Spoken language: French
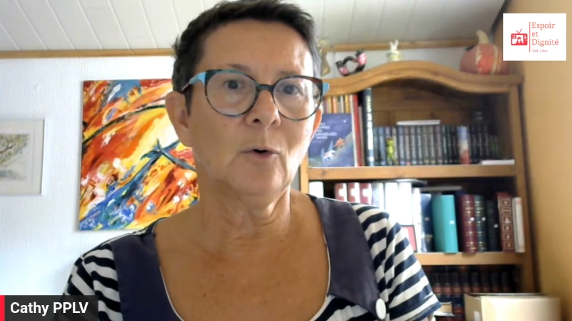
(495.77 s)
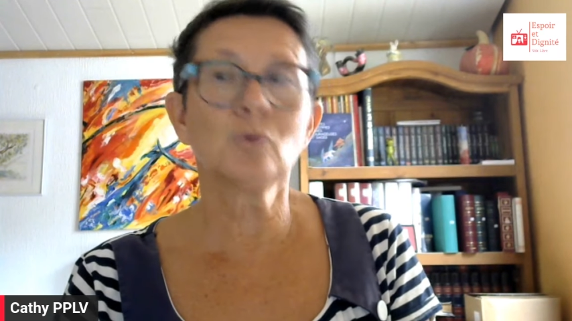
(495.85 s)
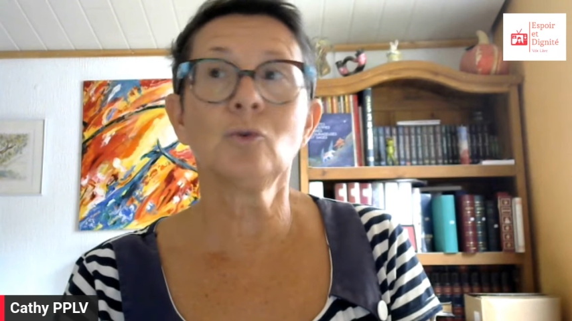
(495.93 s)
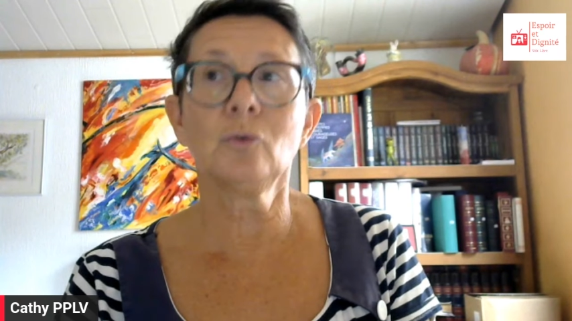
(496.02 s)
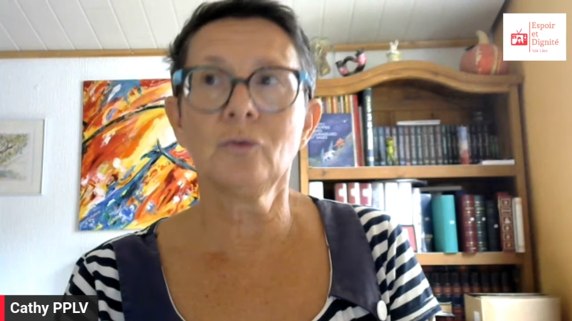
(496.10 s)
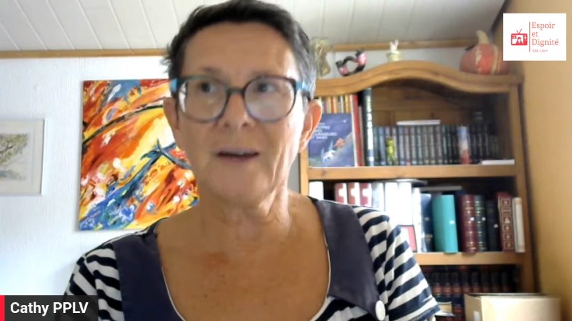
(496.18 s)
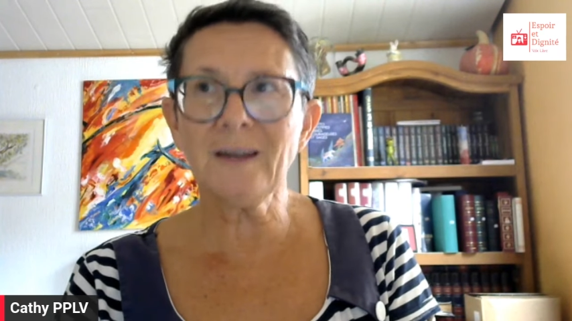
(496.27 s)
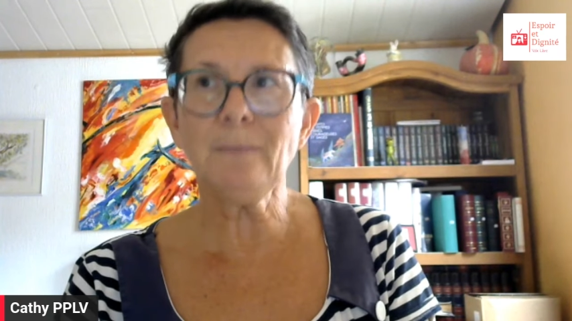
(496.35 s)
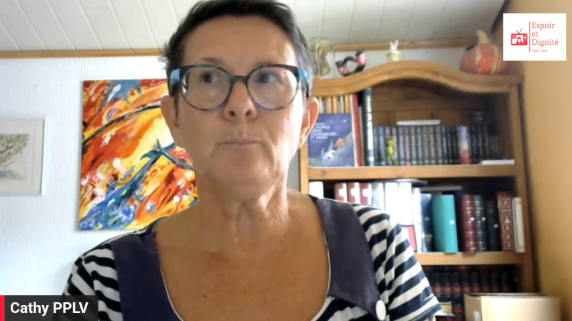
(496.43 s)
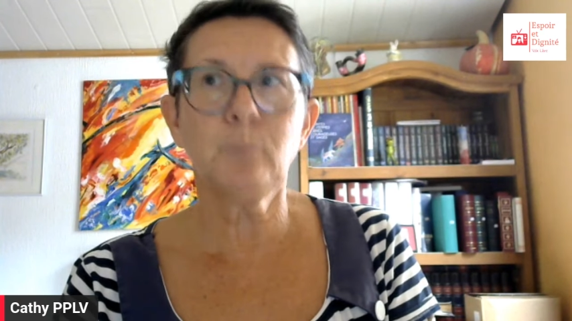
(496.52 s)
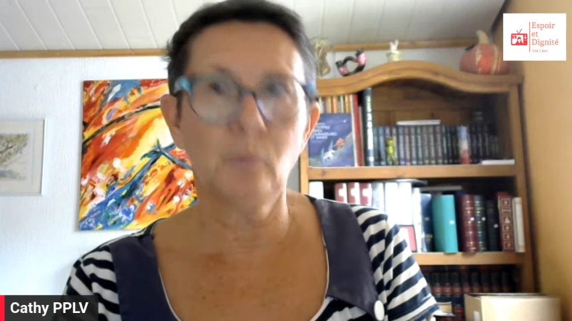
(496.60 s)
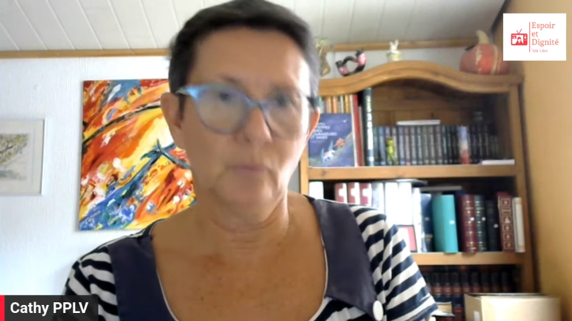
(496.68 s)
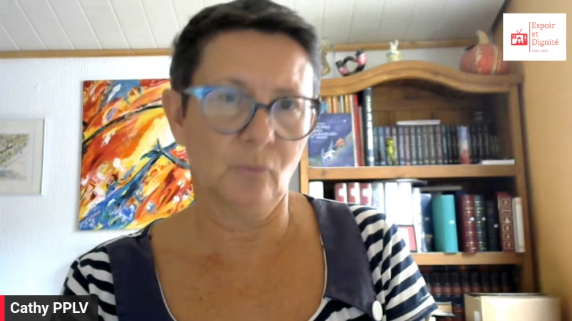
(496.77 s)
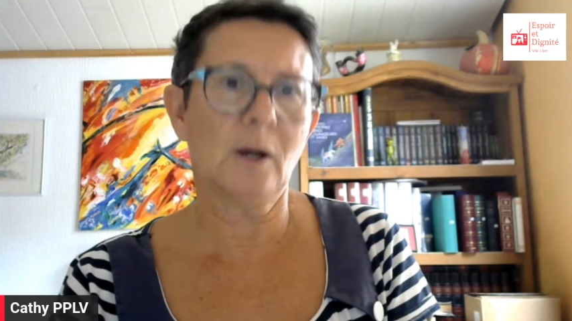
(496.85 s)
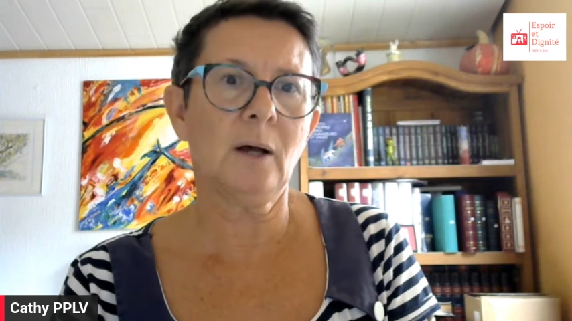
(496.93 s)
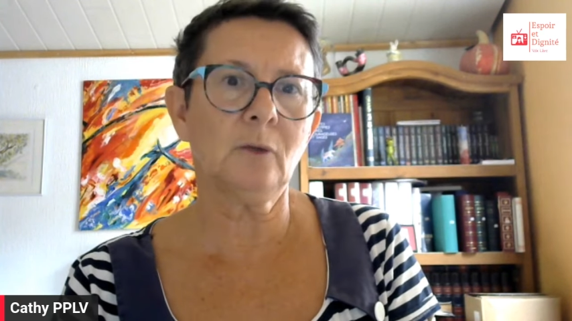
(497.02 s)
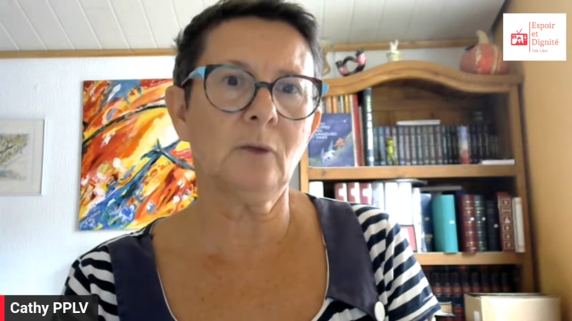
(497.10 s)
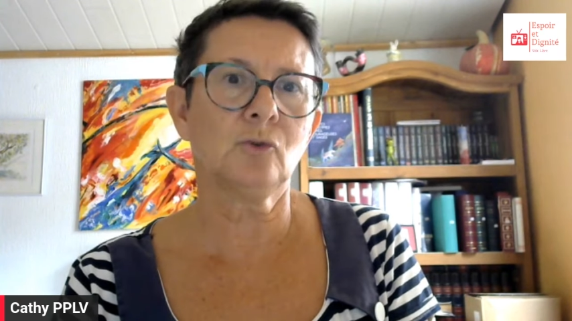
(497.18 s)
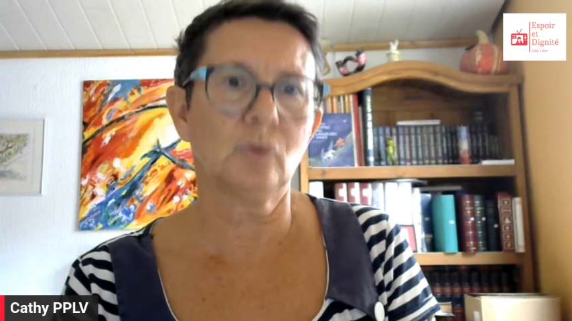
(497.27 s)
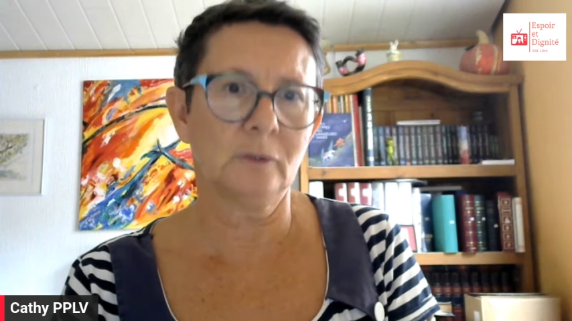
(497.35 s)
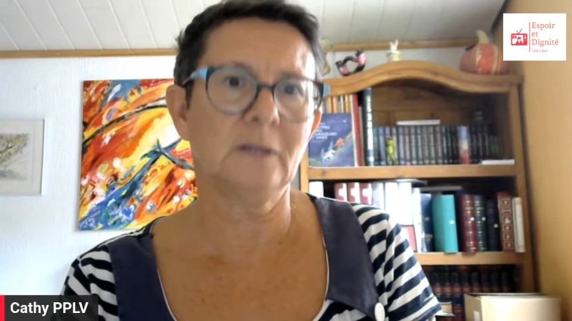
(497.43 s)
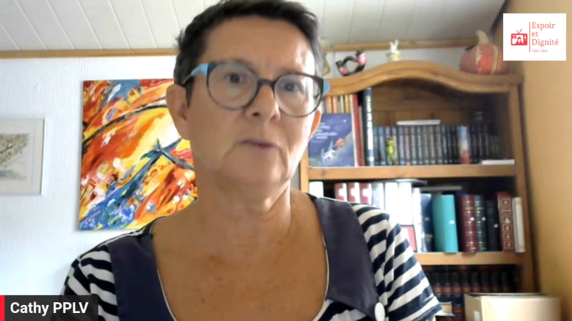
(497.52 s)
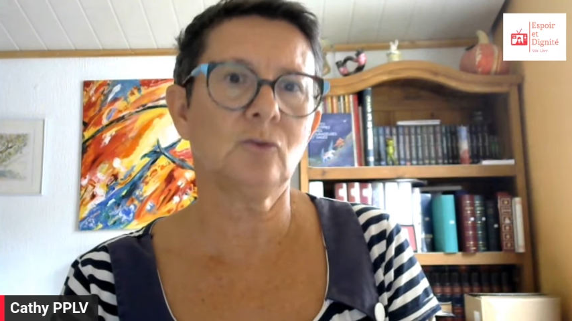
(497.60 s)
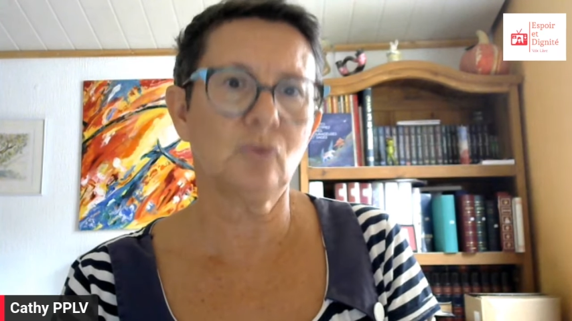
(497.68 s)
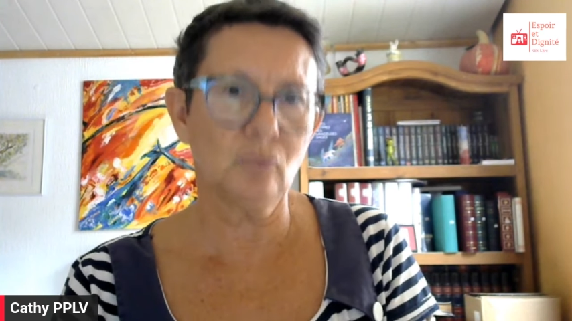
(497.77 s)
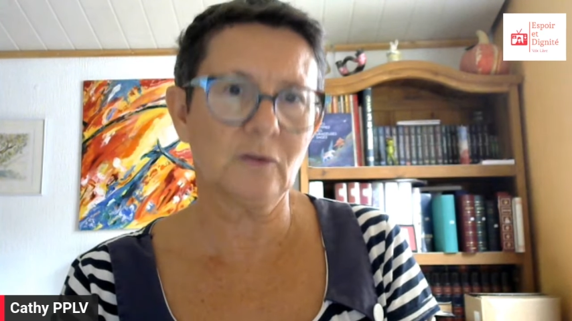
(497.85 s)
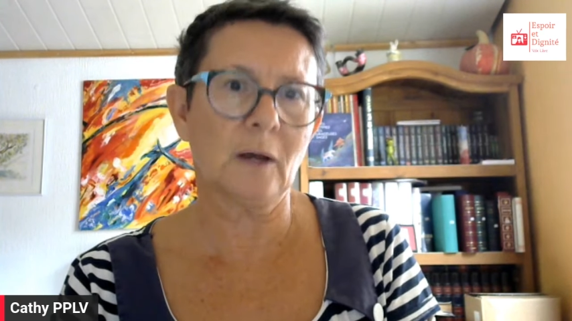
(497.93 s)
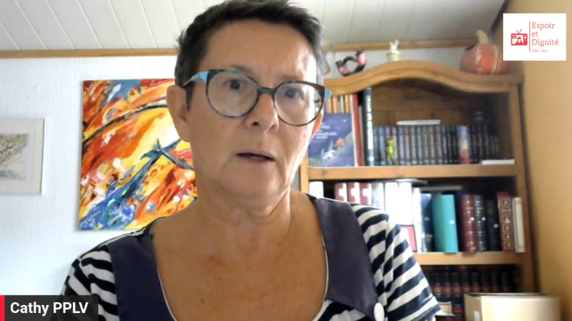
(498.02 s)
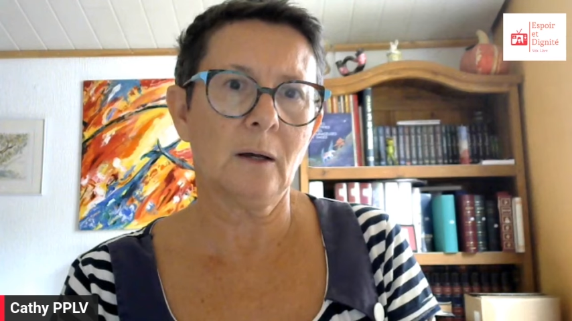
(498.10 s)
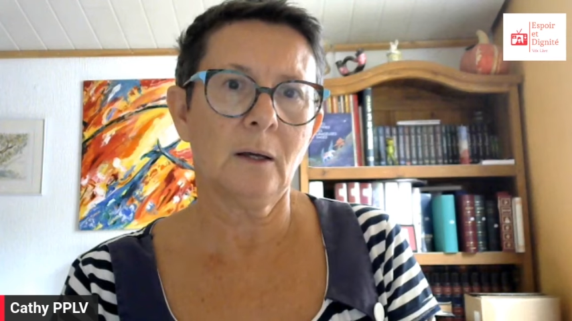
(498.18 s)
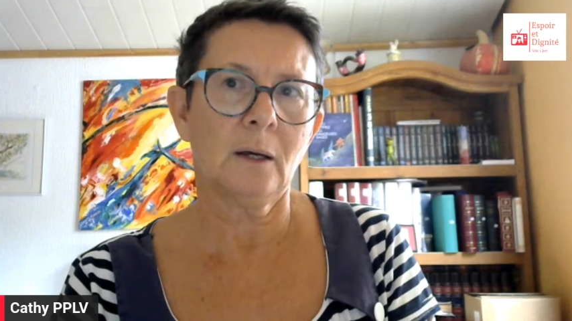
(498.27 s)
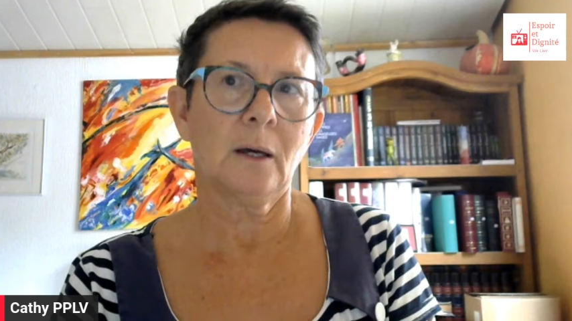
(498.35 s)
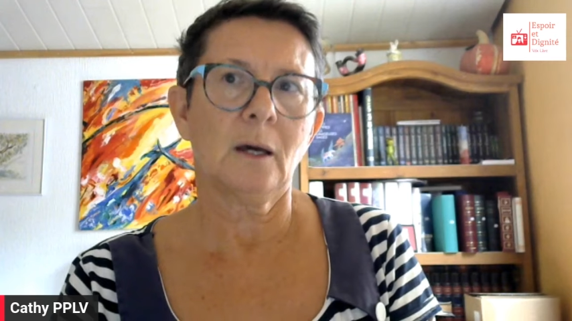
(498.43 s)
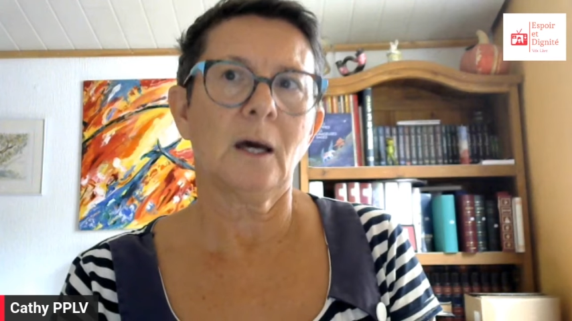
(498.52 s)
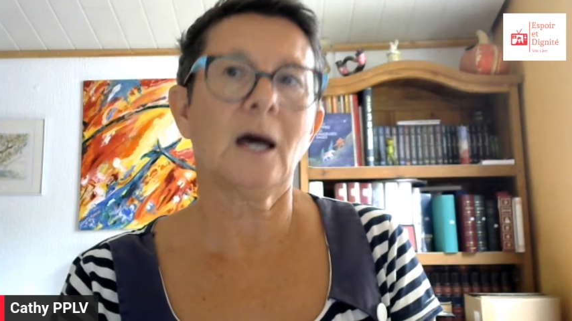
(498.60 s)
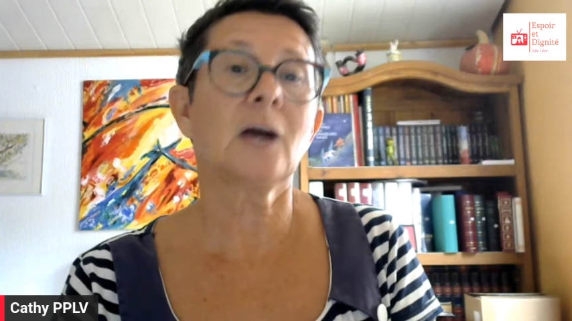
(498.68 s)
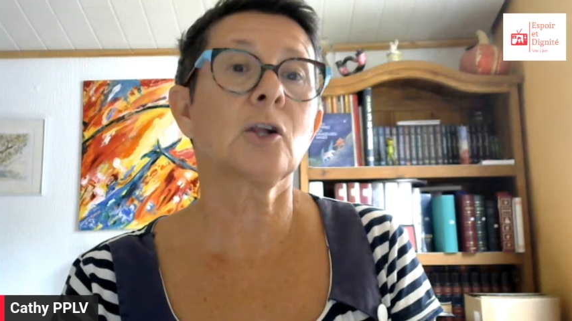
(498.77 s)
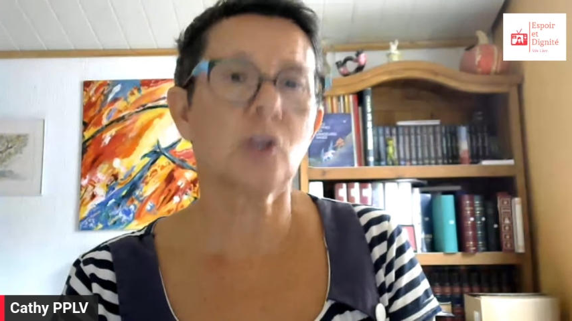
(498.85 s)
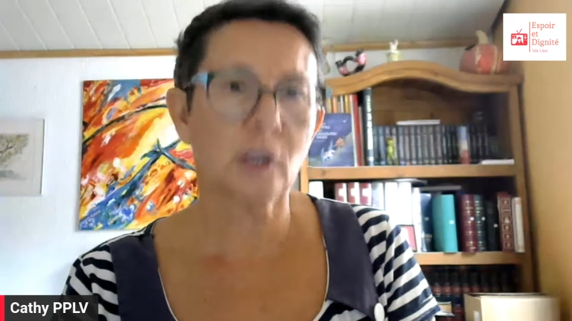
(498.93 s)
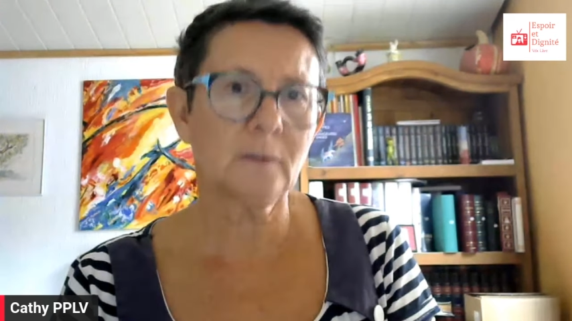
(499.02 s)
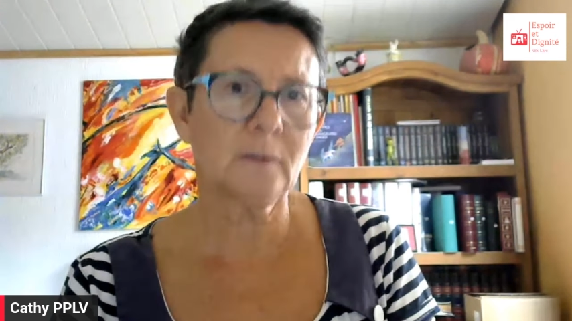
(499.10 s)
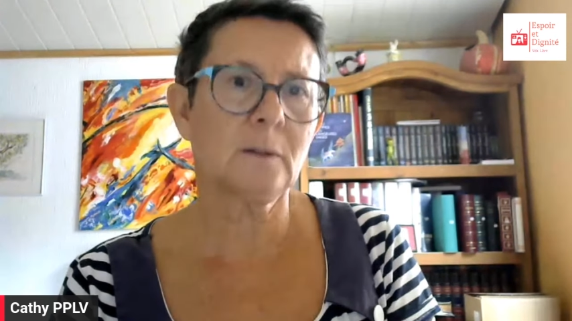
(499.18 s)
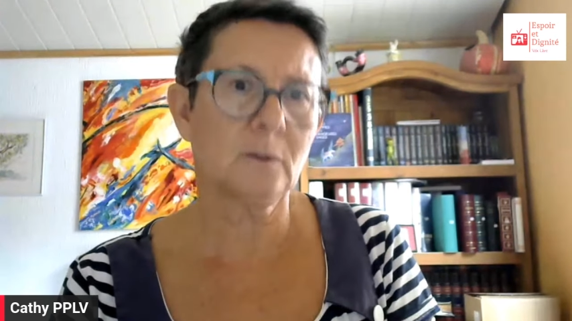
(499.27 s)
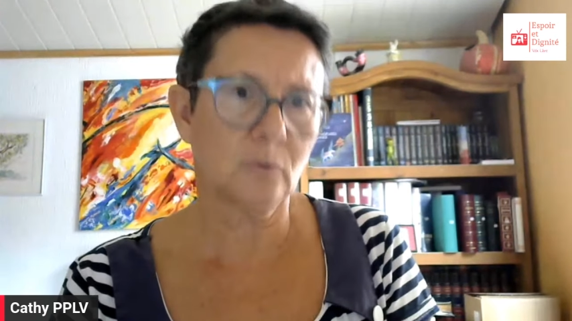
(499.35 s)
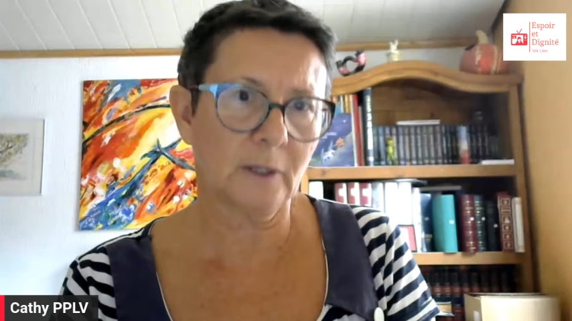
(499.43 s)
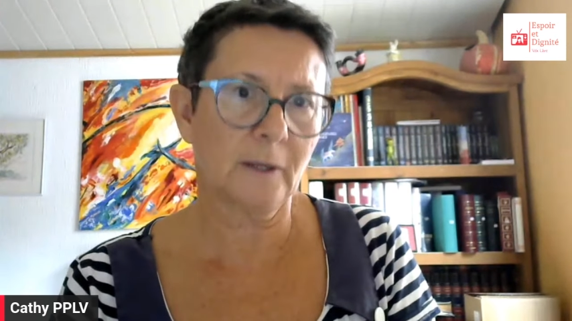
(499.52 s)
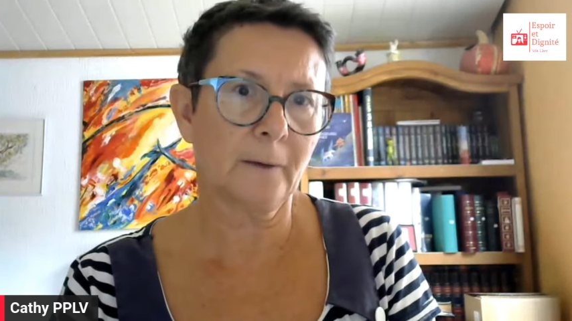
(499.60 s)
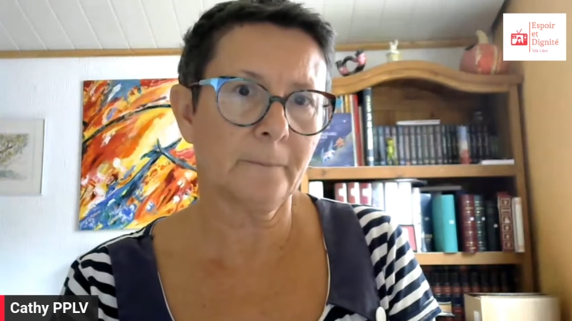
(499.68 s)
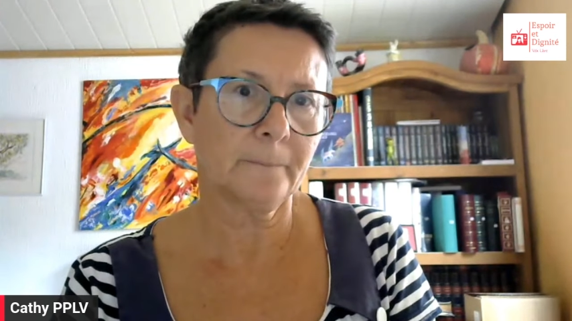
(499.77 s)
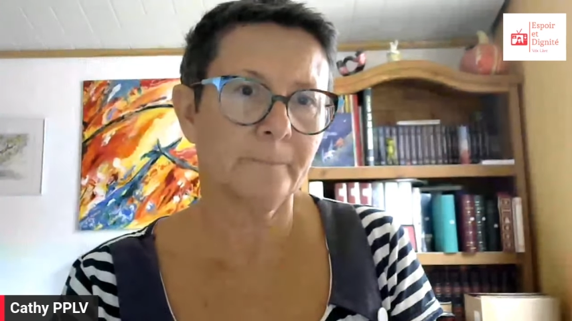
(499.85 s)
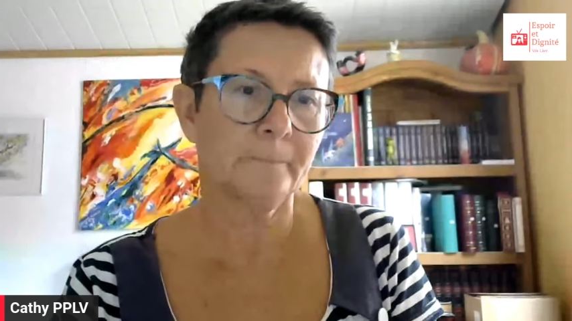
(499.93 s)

on devrait pouvoir donner tout ça à chaque citoyen.